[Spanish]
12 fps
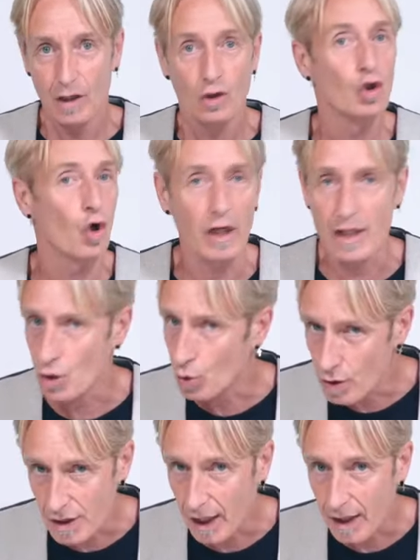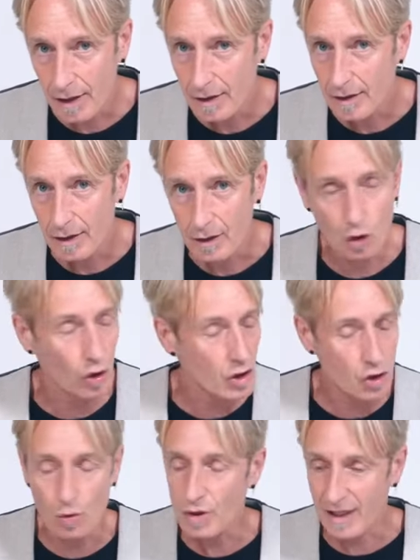no les gusta, no
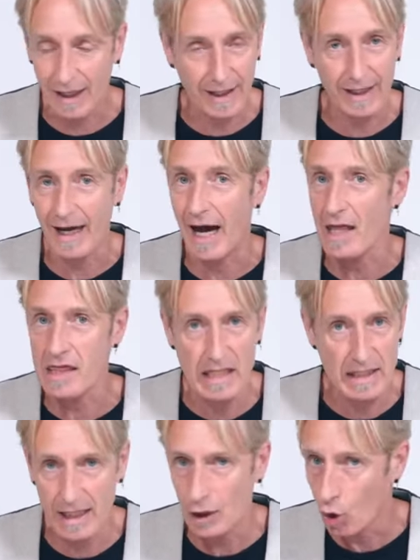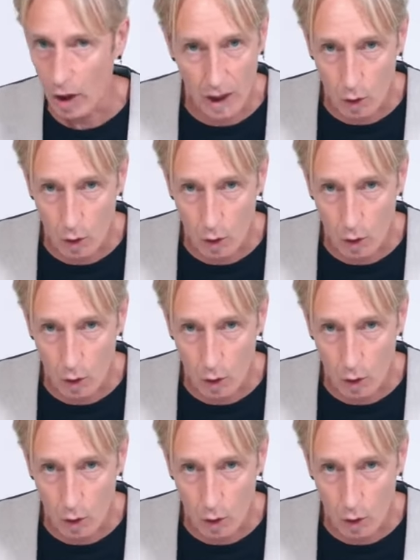les gusta nada, a Cintia no le